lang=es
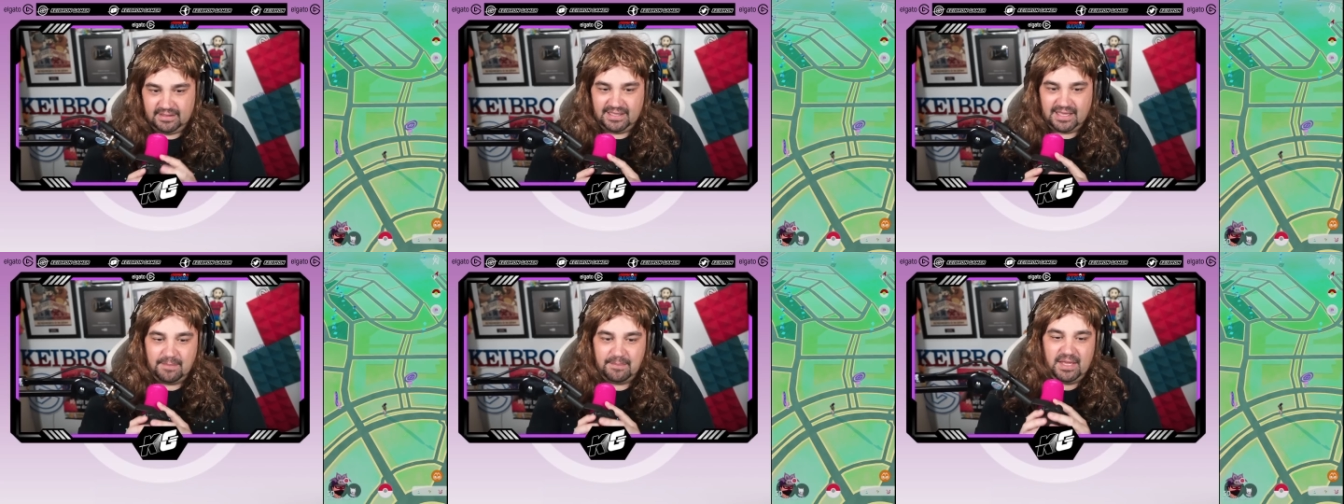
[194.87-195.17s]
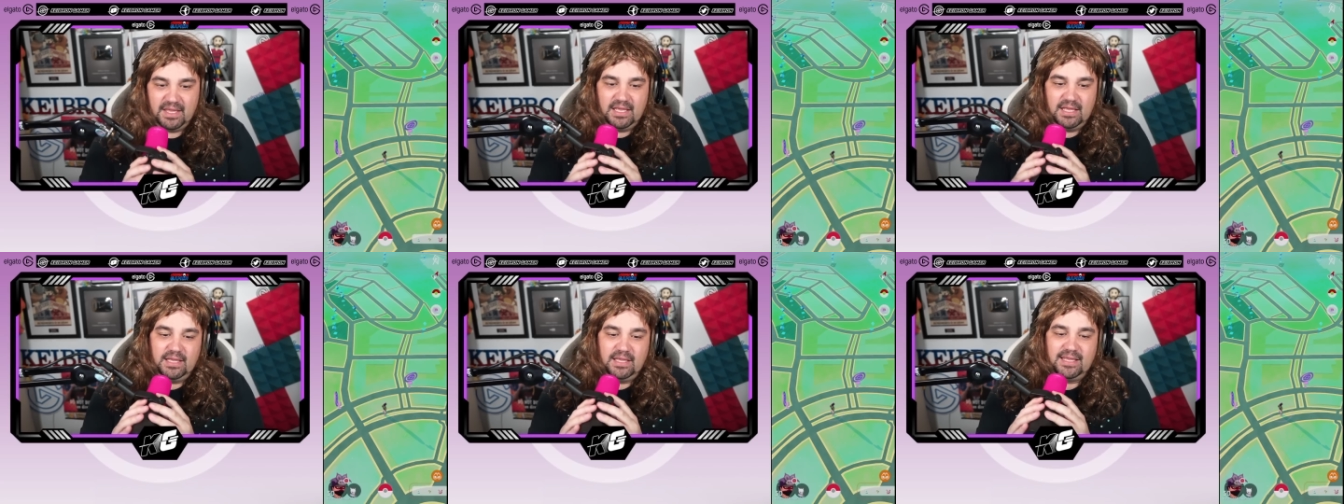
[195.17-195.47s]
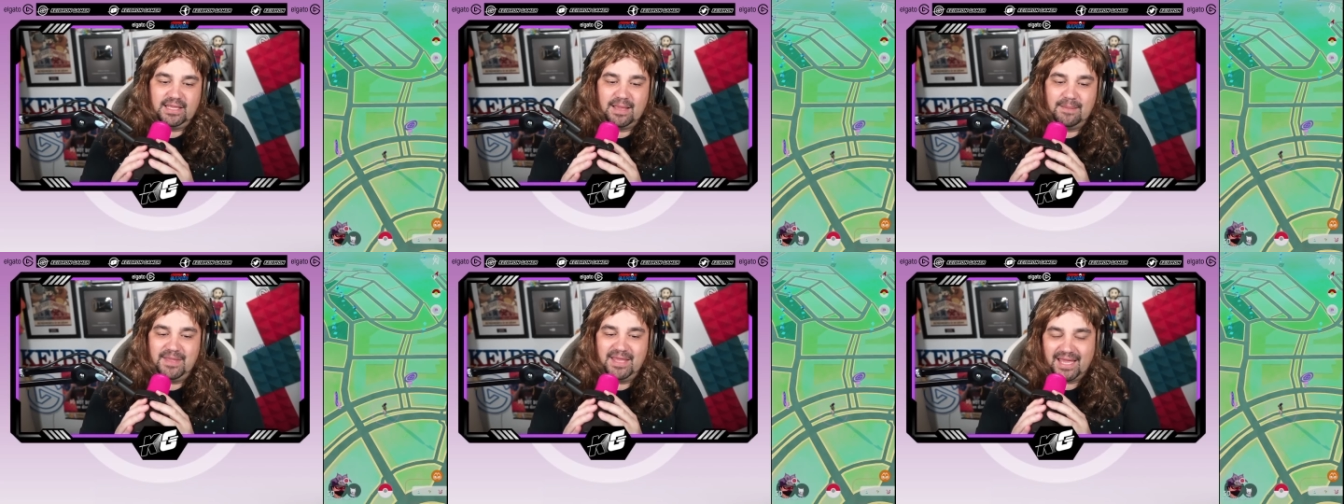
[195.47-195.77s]
Y a mí,
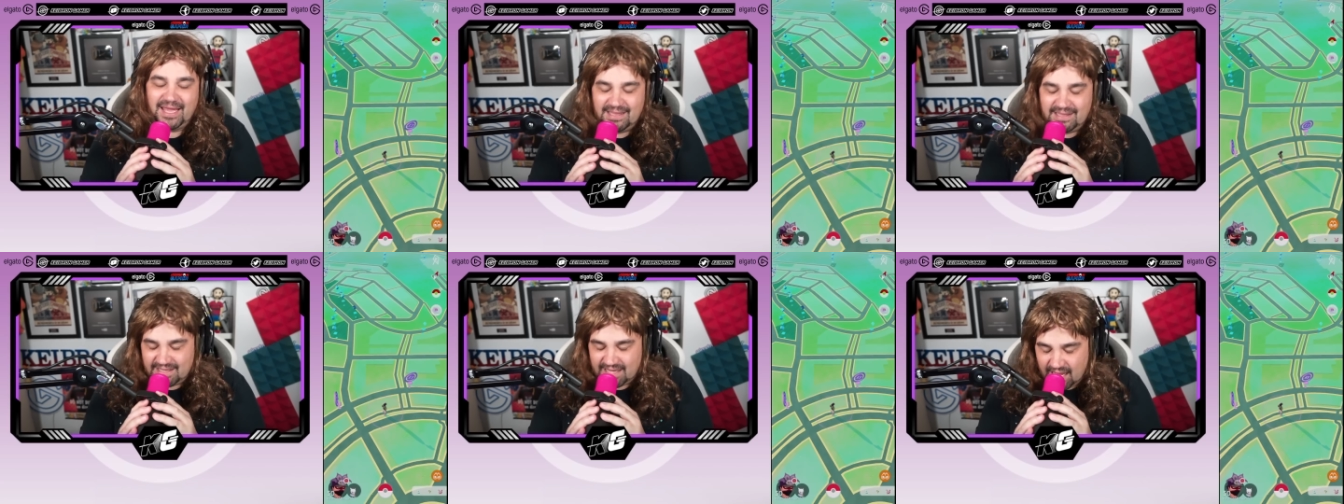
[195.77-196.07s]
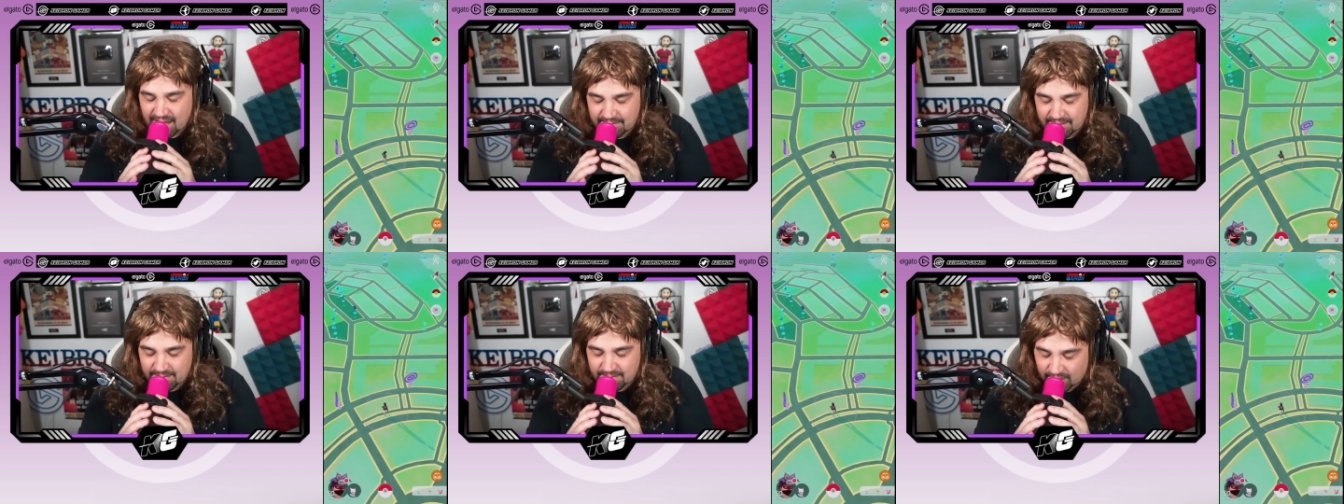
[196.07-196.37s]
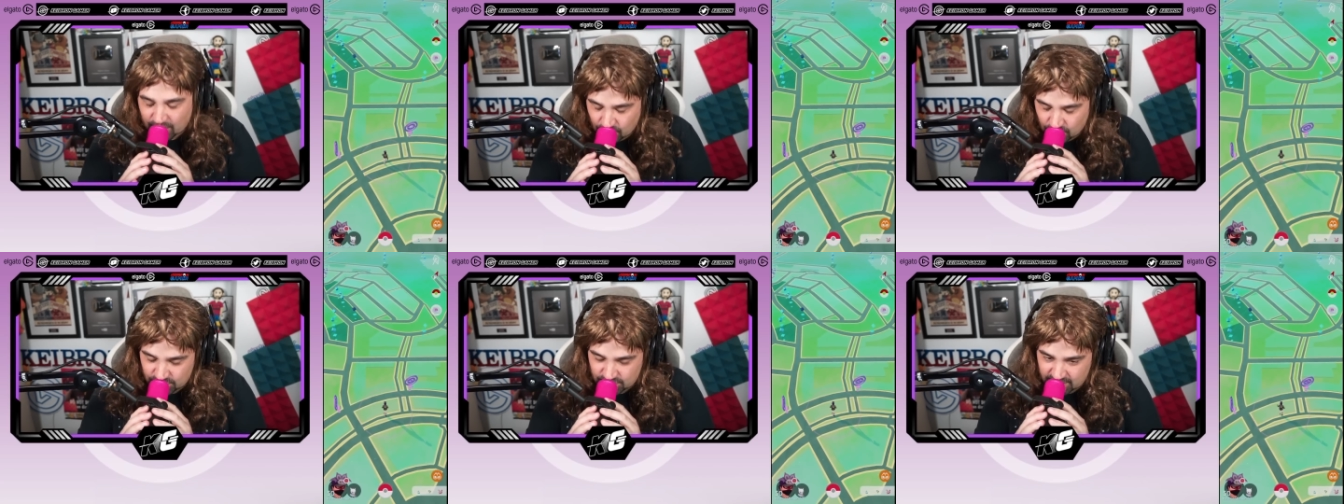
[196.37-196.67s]
que mi gente hable
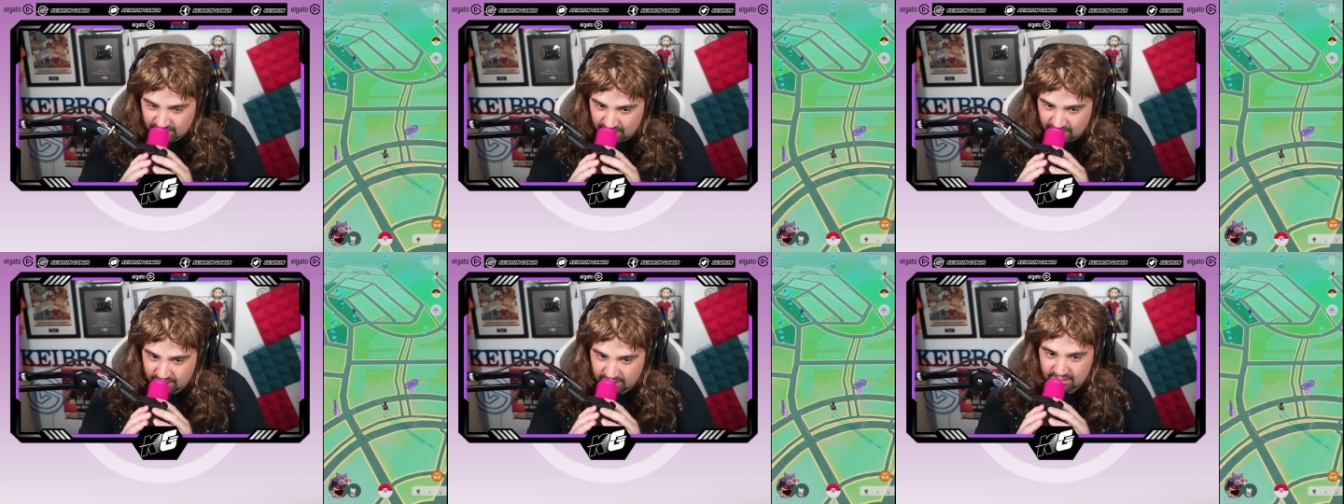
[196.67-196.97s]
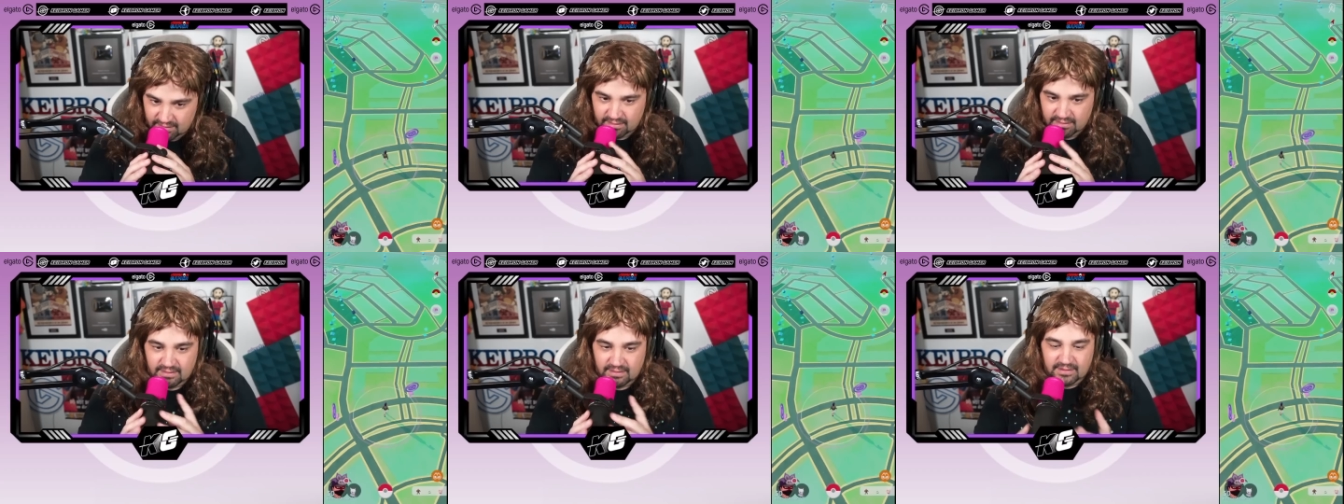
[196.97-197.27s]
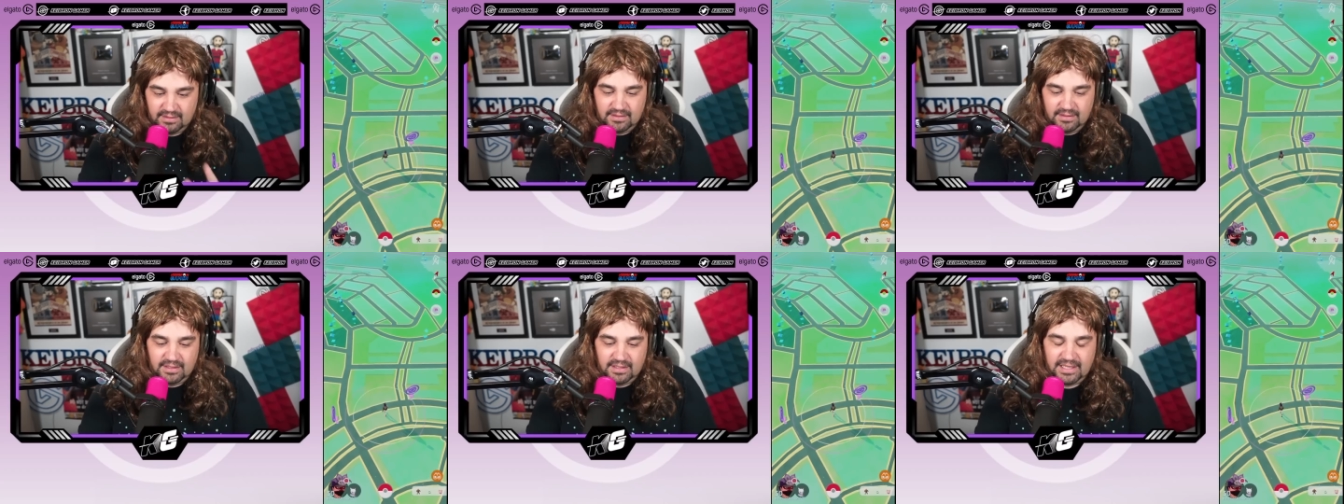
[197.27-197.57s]
me gusta.
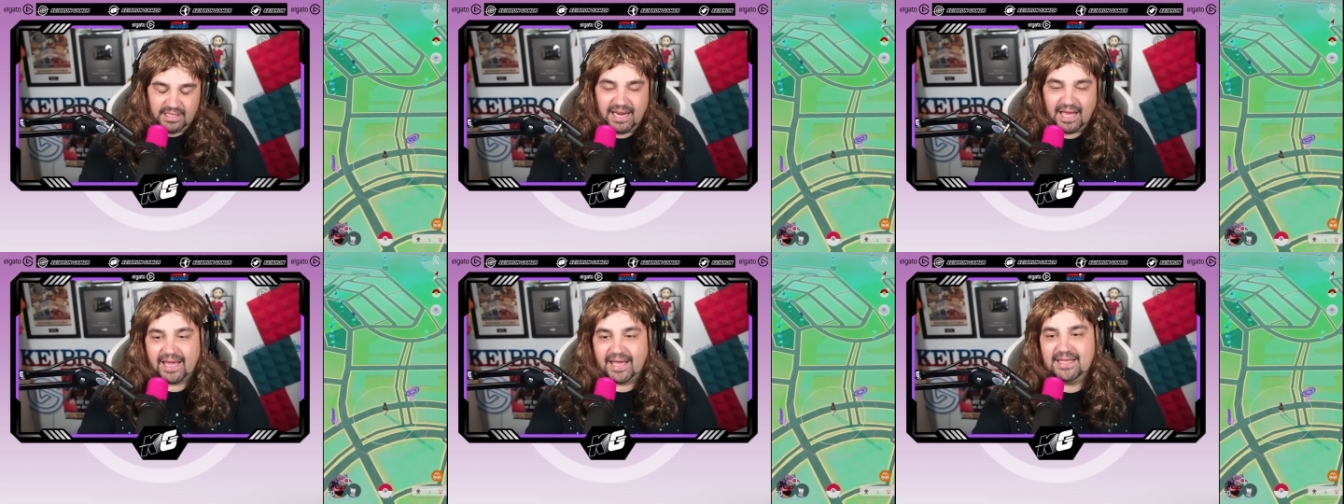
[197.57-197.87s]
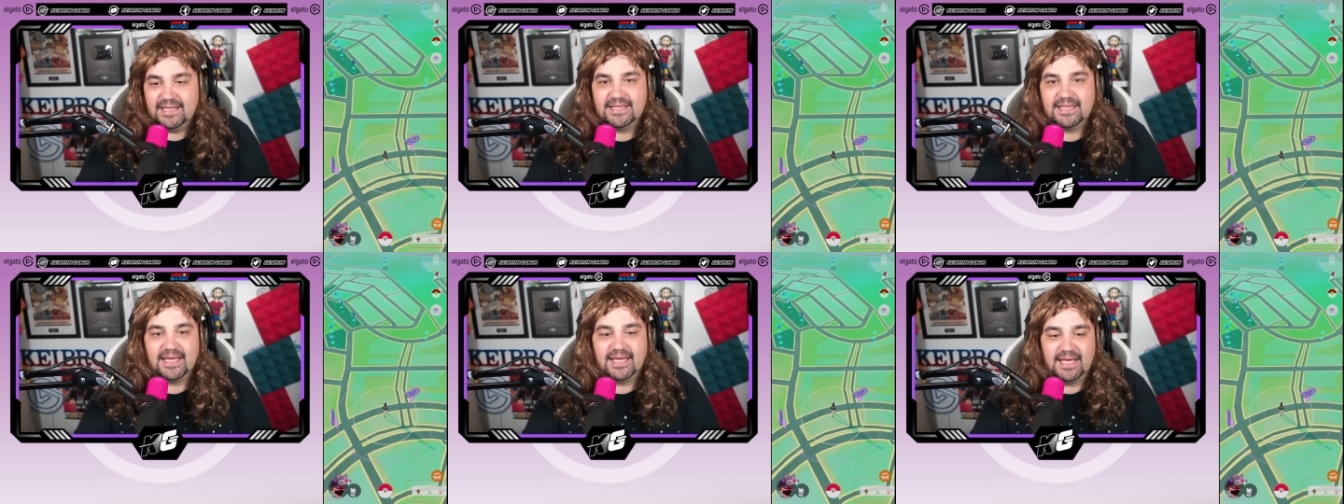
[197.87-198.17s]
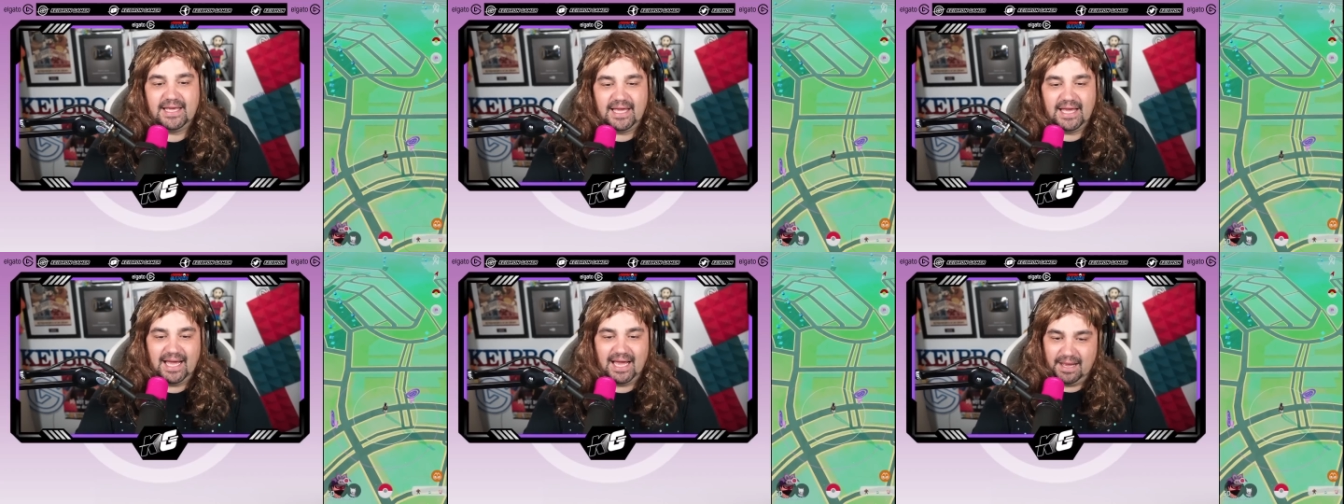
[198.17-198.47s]
Y la
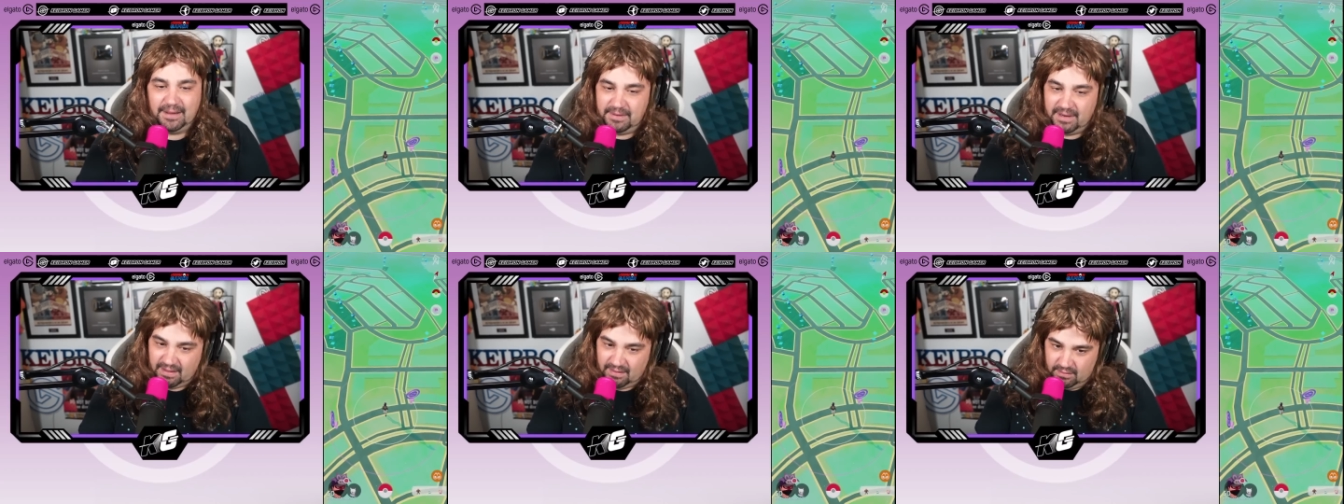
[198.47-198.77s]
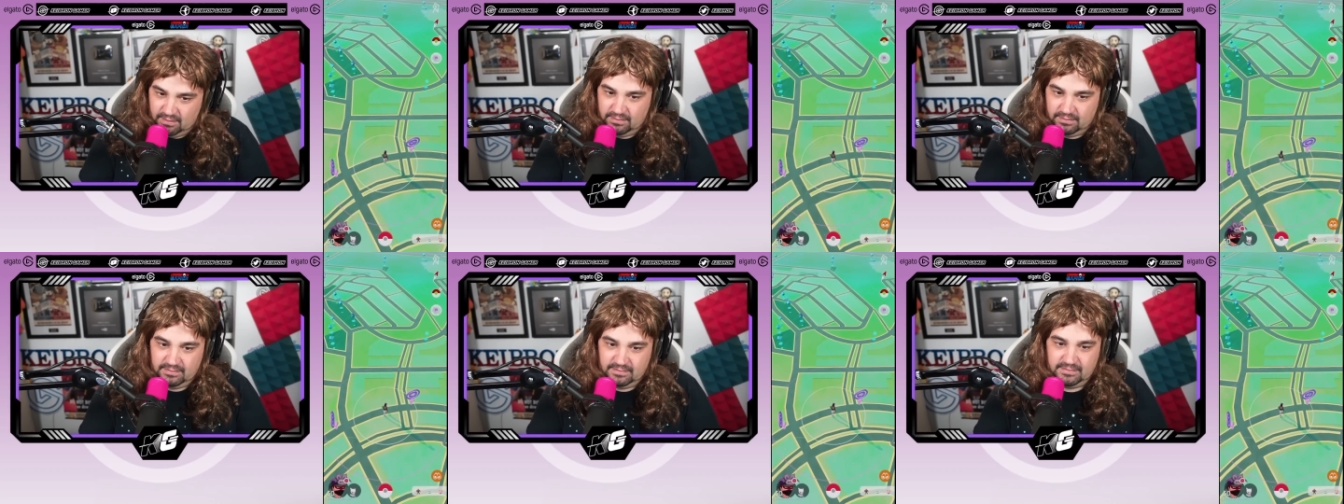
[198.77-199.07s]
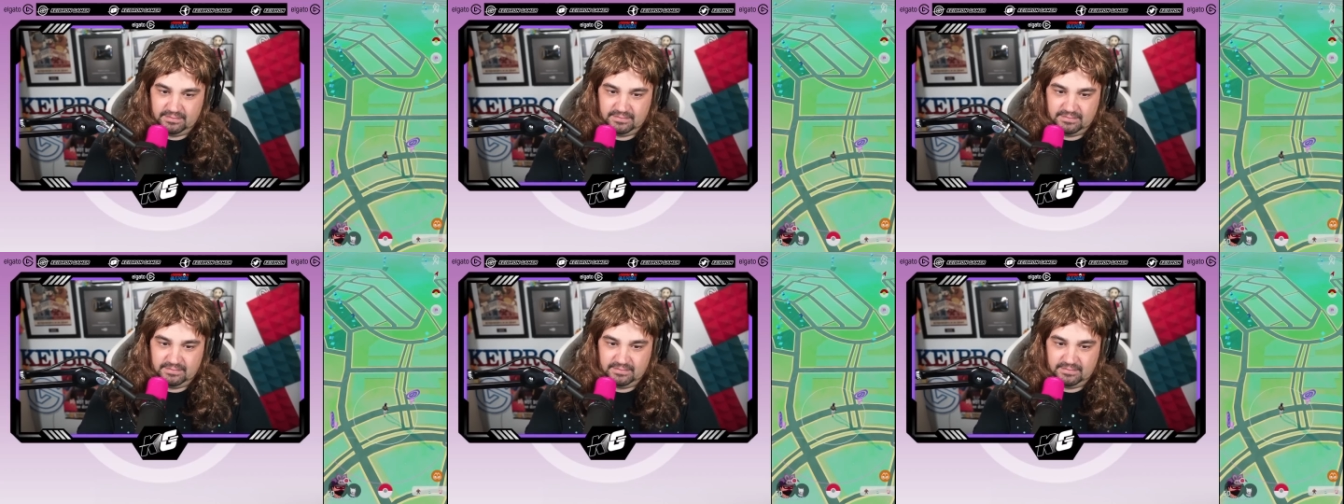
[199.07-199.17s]
gente ha hablado.